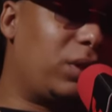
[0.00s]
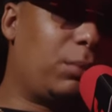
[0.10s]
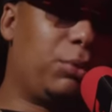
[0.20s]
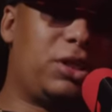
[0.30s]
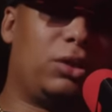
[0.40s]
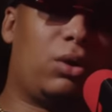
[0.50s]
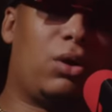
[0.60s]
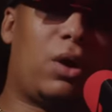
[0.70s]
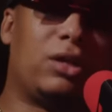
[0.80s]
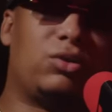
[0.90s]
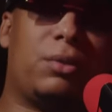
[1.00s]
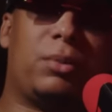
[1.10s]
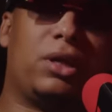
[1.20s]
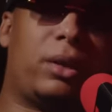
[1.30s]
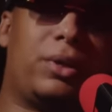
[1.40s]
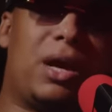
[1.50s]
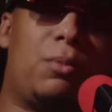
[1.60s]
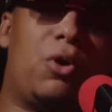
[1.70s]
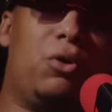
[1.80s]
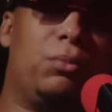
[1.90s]
90% de los casos siempre
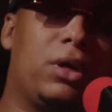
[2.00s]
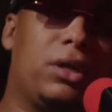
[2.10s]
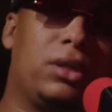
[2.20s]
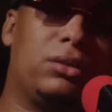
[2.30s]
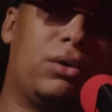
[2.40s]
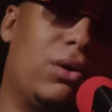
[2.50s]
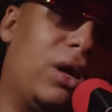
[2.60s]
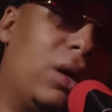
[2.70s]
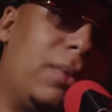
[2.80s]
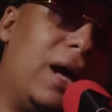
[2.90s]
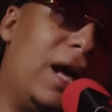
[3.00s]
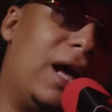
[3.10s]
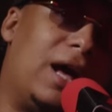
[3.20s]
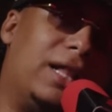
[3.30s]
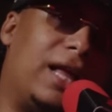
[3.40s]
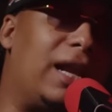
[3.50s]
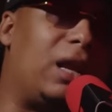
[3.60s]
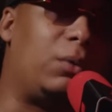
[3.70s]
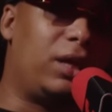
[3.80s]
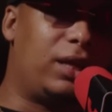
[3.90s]
entrevistamos hombres, que son los que más andan en
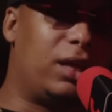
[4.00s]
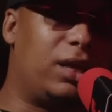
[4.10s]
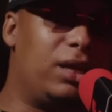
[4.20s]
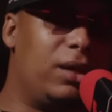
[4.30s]
la avenida,